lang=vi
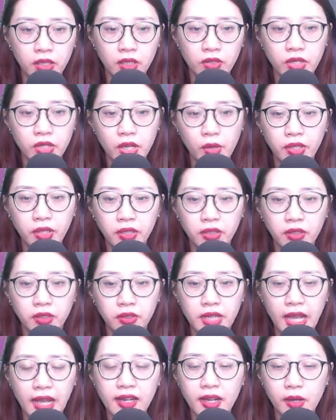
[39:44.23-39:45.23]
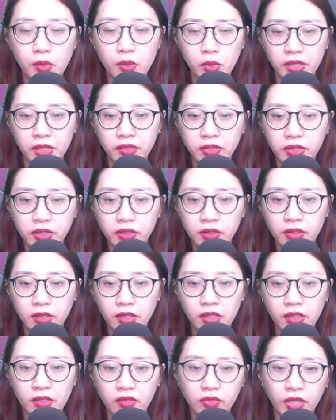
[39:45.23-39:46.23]
Nếu như đã là quỷ vương
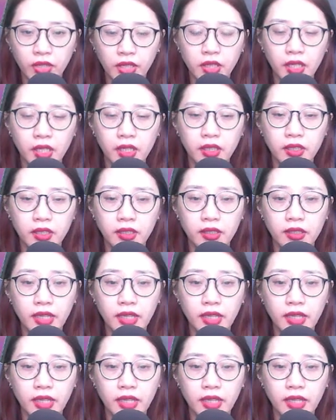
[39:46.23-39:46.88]
Vậy thì